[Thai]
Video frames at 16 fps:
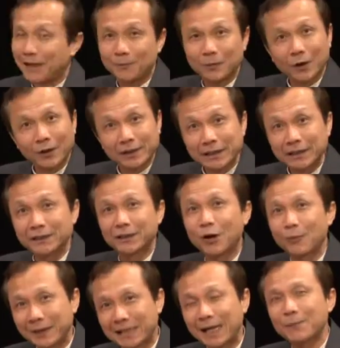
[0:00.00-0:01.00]
ครับก่อนอื่น
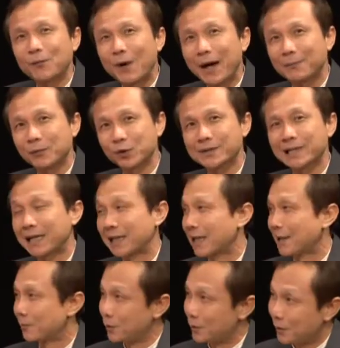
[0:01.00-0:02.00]
เรามาทำความรู้จัก
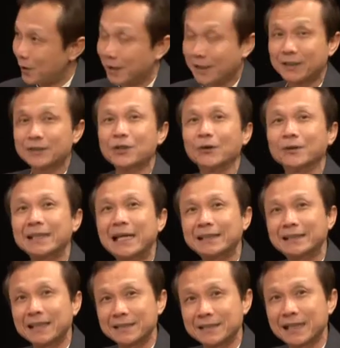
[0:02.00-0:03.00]
กับคุณพ่อทั้งสอง
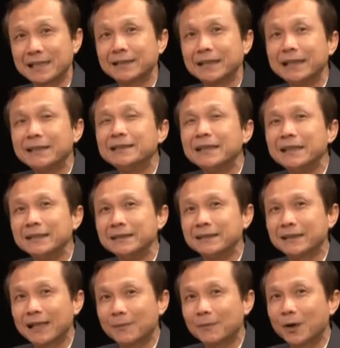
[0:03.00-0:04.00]
ท่านกันสักนิดหนึ่ง
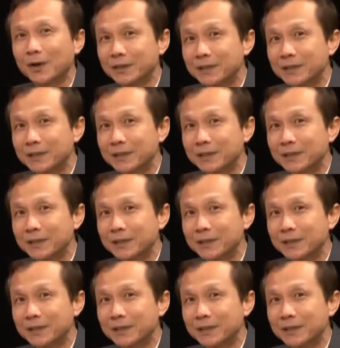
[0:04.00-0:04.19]
นะครับ ขอ